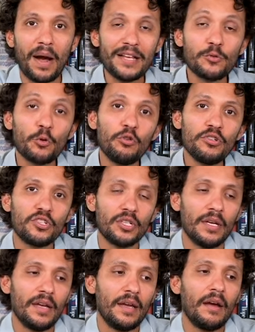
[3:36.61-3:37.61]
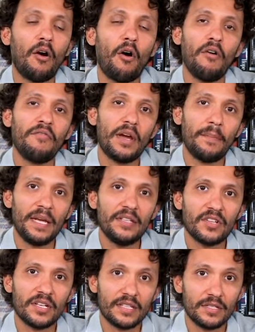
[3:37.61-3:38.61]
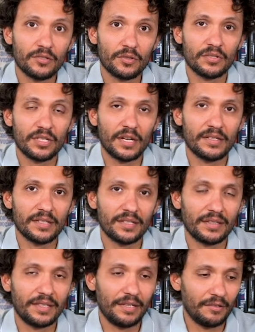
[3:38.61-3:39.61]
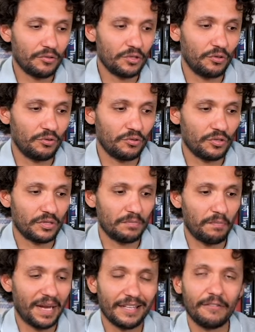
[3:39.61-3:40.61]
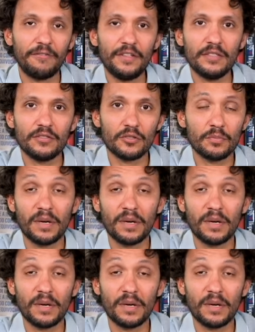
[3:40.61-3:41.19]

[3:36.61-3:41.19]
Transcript: Mas hoje, obviamente, as redes sociais ela tem os seus malefícios,